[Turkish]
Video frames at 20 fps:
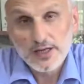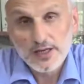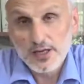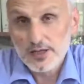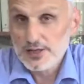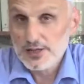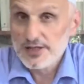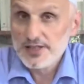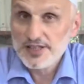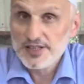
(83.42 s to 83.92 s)

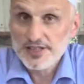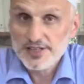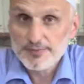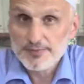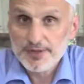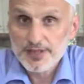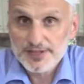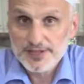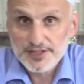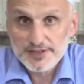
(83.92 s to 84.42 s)
Allah'a
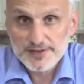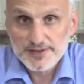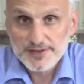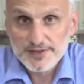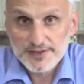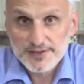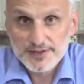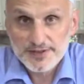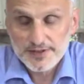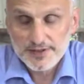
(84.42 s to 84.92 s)
ibadet
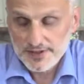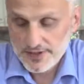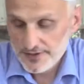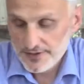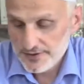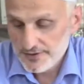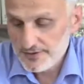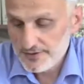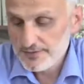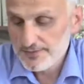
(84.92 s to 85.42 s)

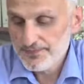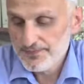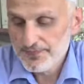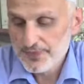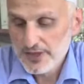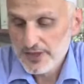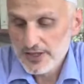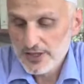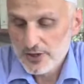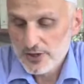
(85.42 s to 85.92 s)
edin.
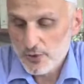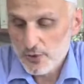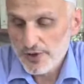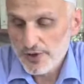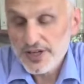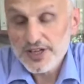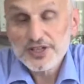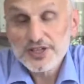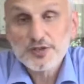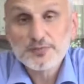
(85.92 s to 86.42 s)

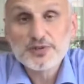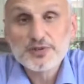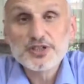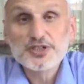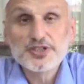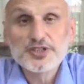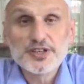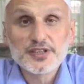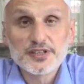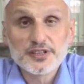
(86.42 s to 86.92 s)
Ona hiçbir
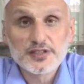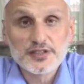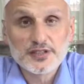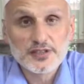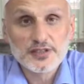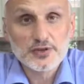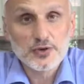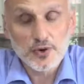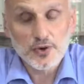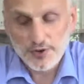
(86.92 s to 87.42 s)
şeyi
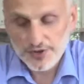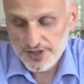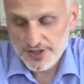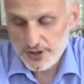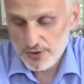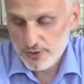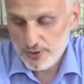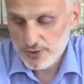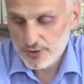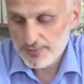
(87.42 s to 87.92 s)

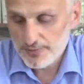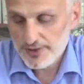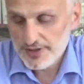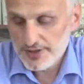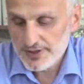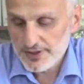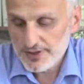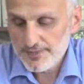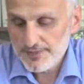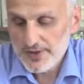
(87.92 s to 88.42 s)
ortak
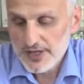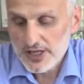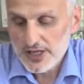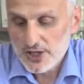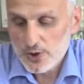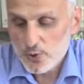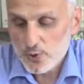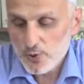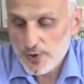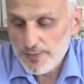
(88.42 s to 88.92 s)
koşmayın.
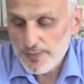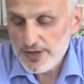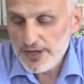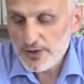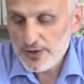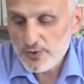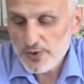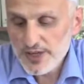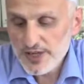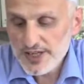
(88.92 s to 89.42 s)

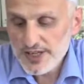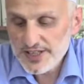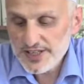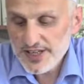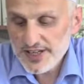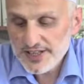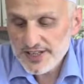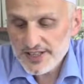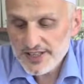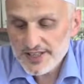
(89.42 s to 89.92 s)

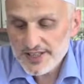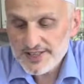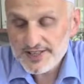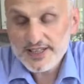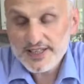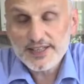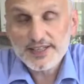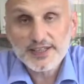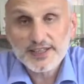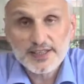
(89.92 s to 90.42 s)
وَبِالْوَالِدَيْنِ
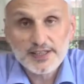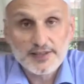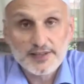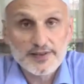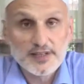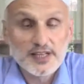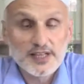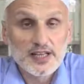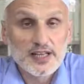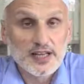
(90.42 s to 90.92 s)
ihsana
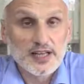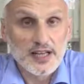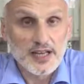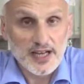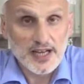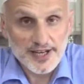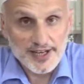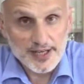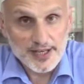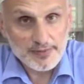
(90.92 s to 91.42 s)

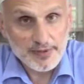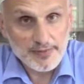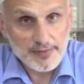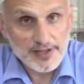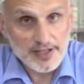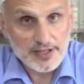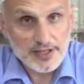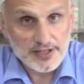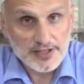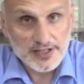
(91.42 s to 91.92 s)
Anne
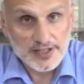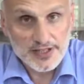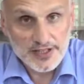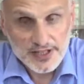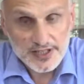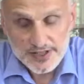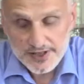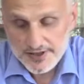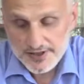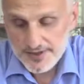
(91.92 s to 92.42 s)
babaya
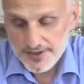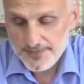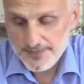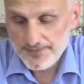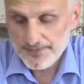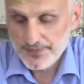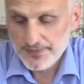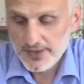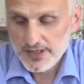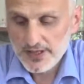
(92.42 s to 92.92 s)
iyilik,
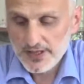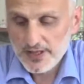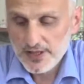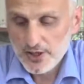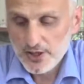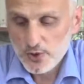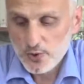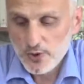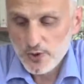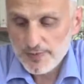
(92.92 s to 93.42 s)

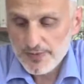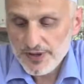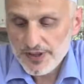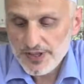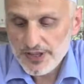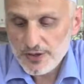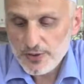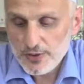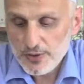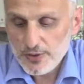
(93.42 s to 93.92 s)
ve وَبِذِي